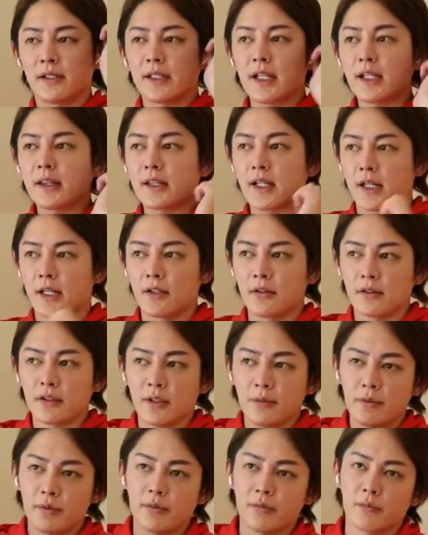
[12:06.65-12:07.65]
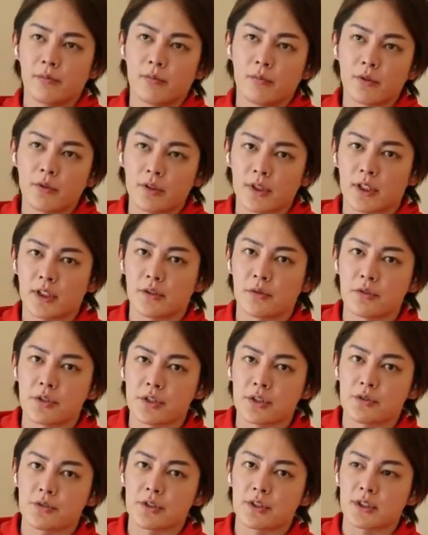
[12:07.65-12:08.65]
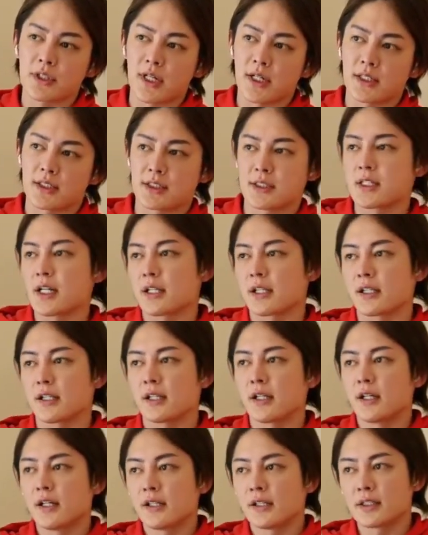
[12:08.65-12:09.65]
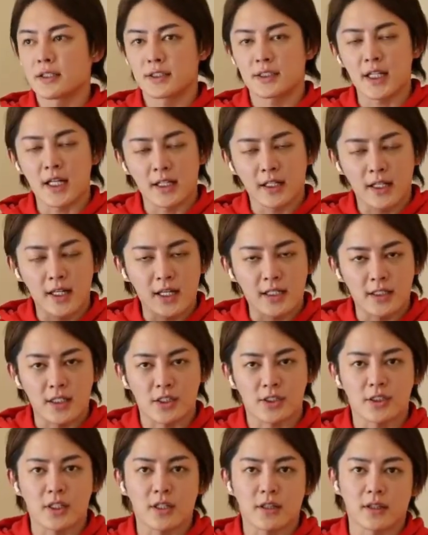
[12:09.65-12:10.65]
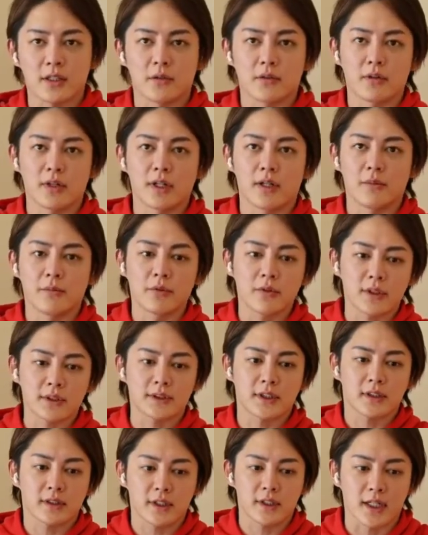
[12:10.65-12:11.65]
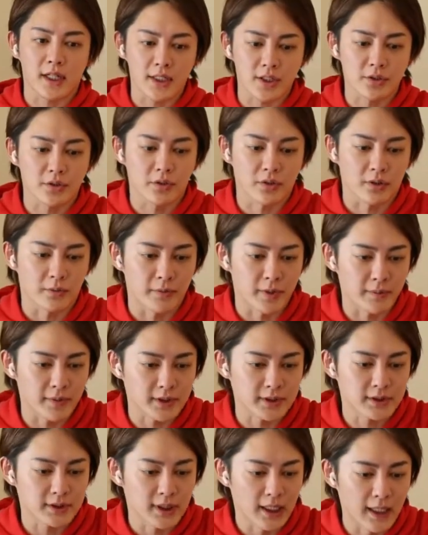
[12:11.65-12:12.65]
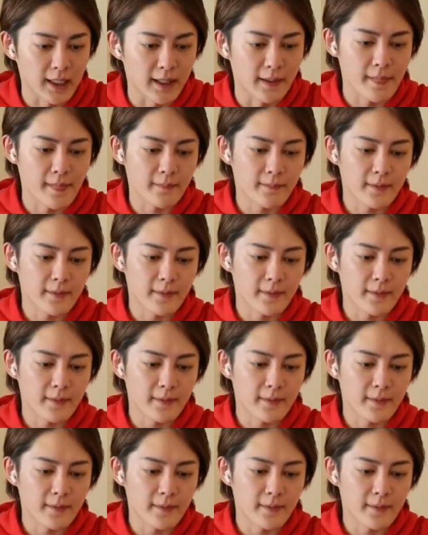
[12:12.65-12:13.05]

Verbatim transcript: だったらいろんなものに投資をして資産に、資産形成していった方が僕は絶対賢いと思います。はい。